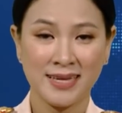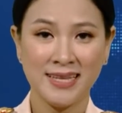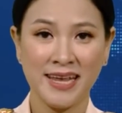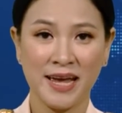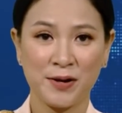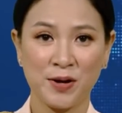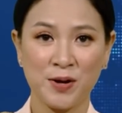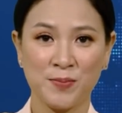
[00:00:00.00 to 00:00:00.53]
kính
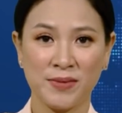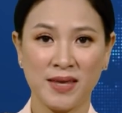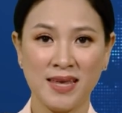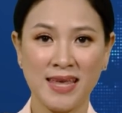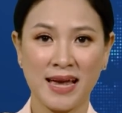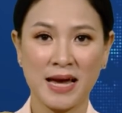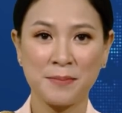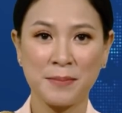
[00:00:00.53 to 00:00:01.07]
chào các đồng chí
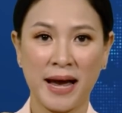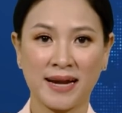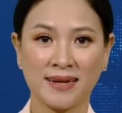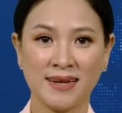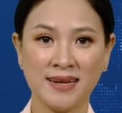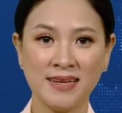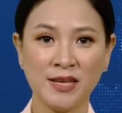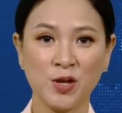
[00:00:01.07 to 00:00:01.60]
và các bạn
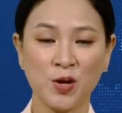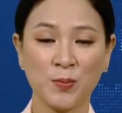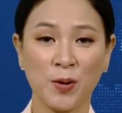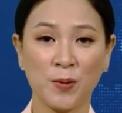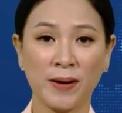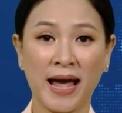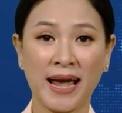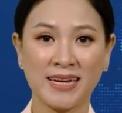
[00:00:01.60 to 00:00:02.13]
đến với chuyên
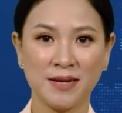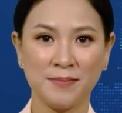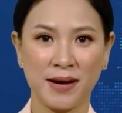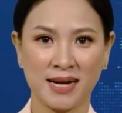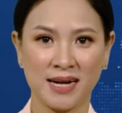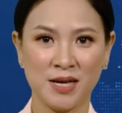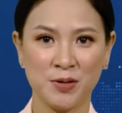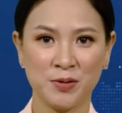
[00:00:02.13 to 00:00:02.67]
mục An ninh
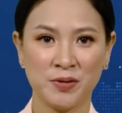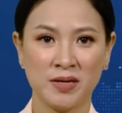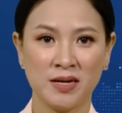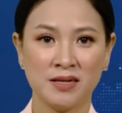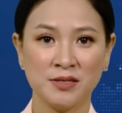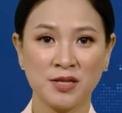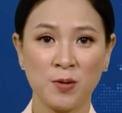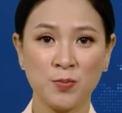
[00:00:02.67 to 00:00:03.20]
Bạc Liêu.
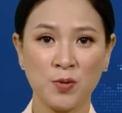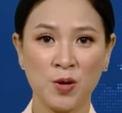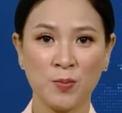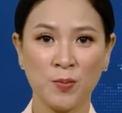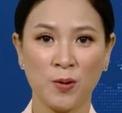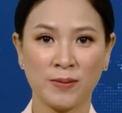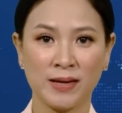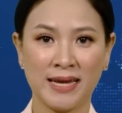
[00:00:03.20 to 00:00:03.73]
Trong chuyên
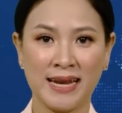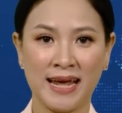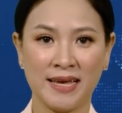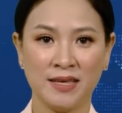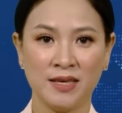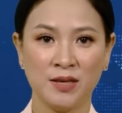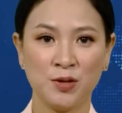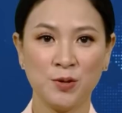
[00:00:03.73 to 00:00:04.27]
mục kỳ
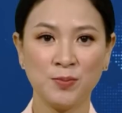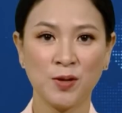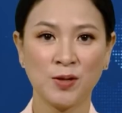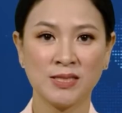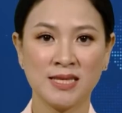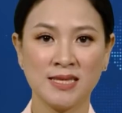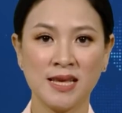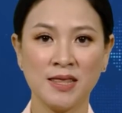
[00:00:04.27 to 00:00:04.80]
này, chúng tôi
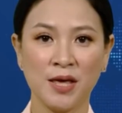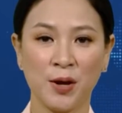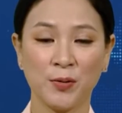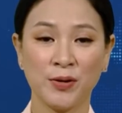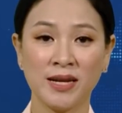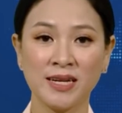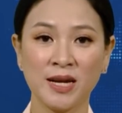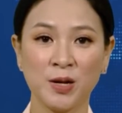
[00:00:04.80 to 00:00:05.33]
xin giới thiệu
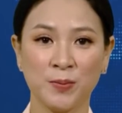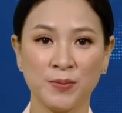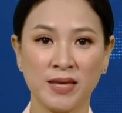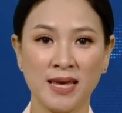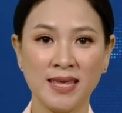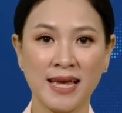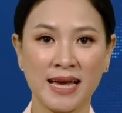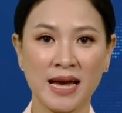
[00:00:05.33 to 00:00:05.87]
đến các đồng
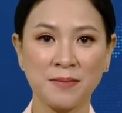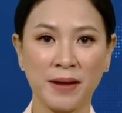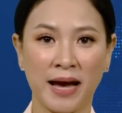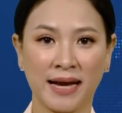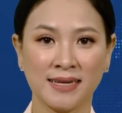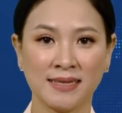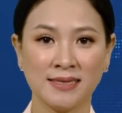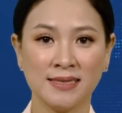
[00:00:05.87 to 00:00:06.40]
chí và các
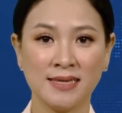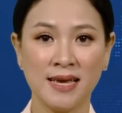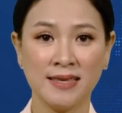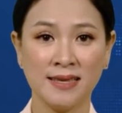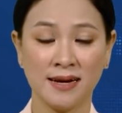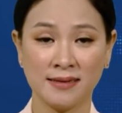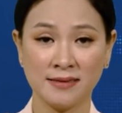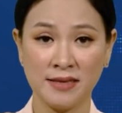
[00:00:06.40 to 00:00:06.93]
bạn ghi
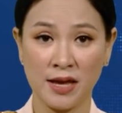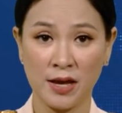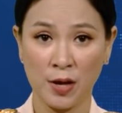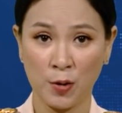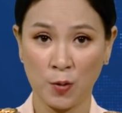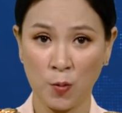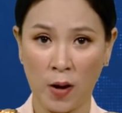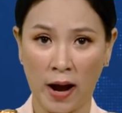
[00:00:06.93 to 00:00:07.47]
nhận về
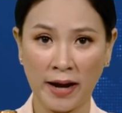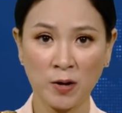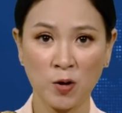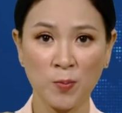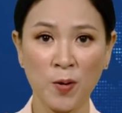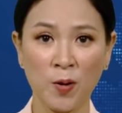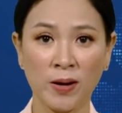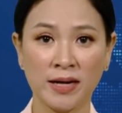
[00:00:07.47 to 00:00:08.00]
hiệu quả
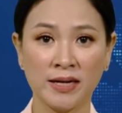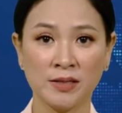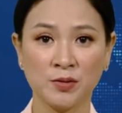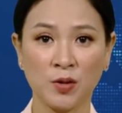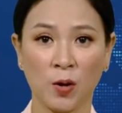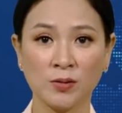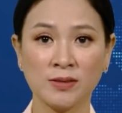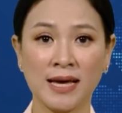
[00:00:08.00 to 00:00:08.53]
của mô hình
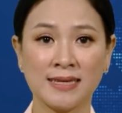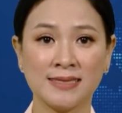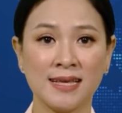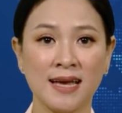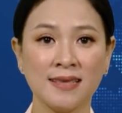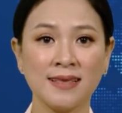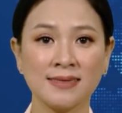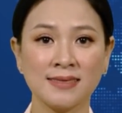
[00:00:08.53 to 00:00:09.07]
tổ tài
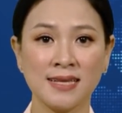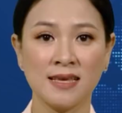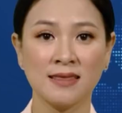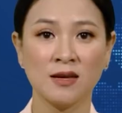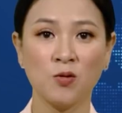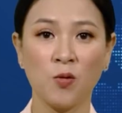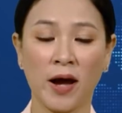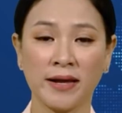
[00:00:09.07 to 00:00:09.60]
xế taxi
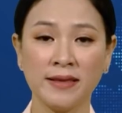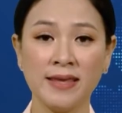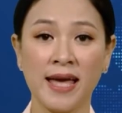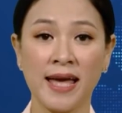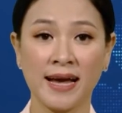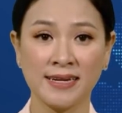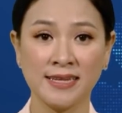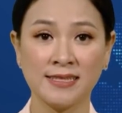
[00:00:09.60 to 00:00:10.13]
tự quản về
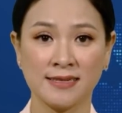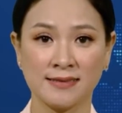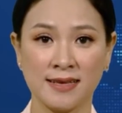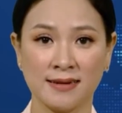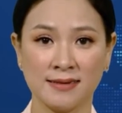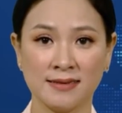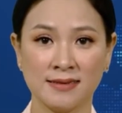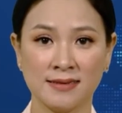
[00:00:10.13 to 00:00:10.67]
an ninh trật
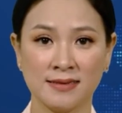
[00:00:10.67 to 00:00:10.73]
tự.